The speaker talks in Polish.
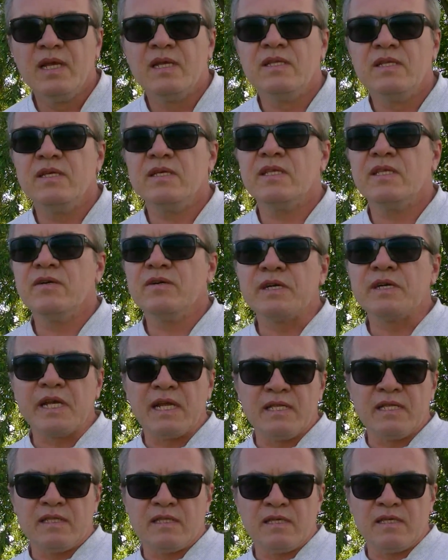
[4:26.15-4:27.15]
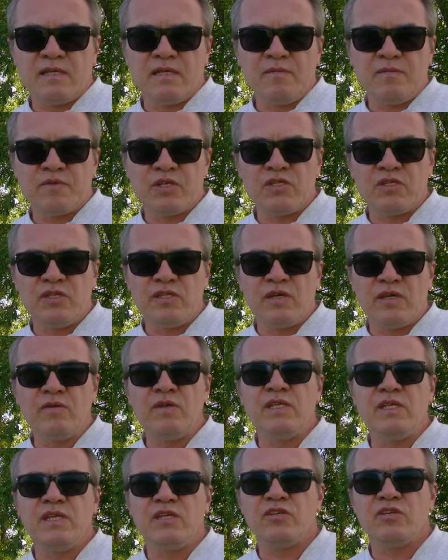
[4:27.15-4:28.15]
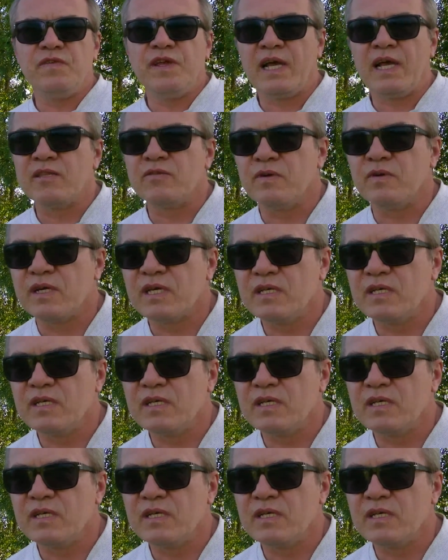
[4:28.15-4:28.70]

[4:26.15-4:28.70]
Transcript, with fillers: No i te okręty przecinają linię światła.